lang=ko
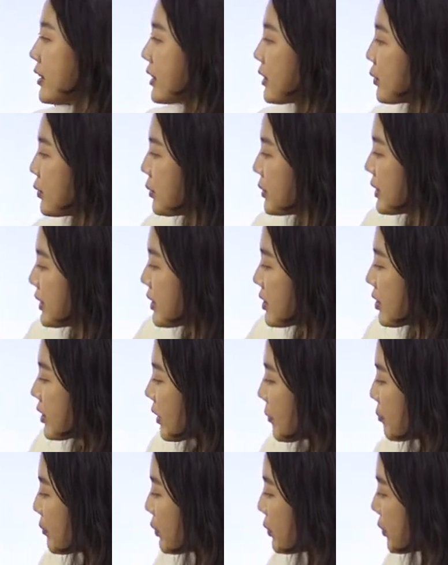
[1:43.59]
그리고
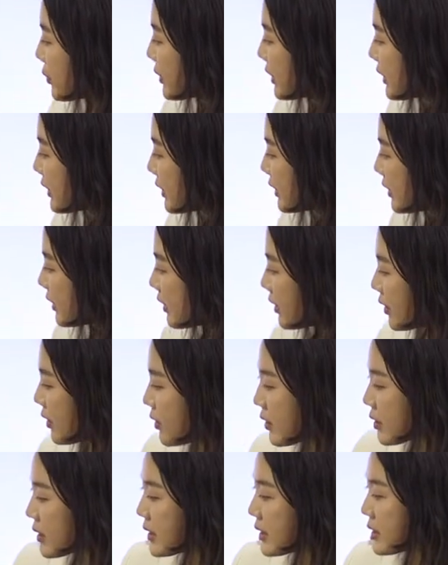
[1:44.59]
신전 앞으로는
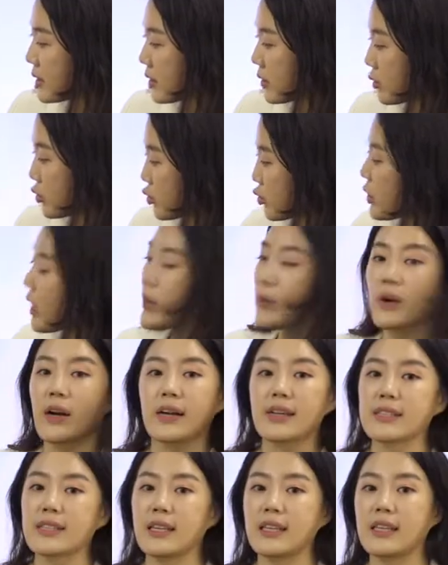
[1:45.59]
그
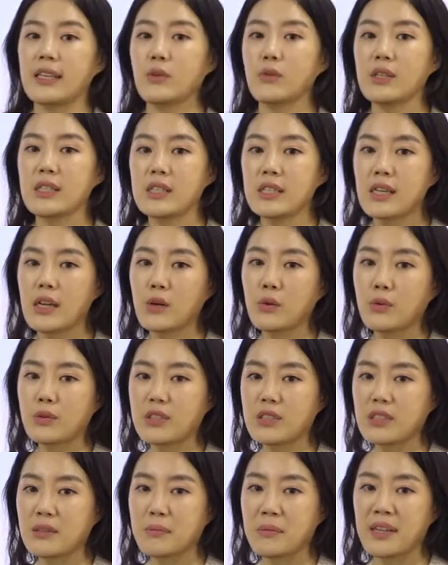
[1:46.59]
중앙광장이
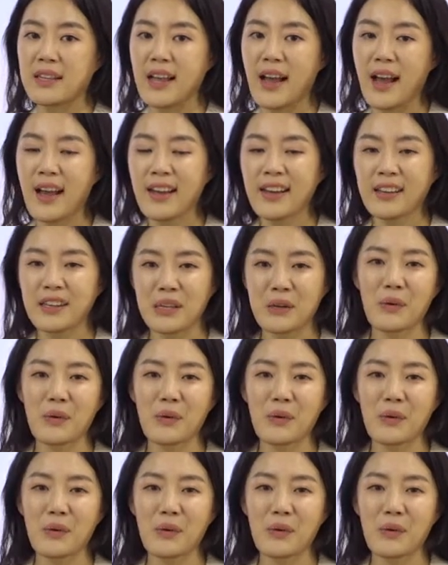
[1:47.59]
위치하고 있습니다.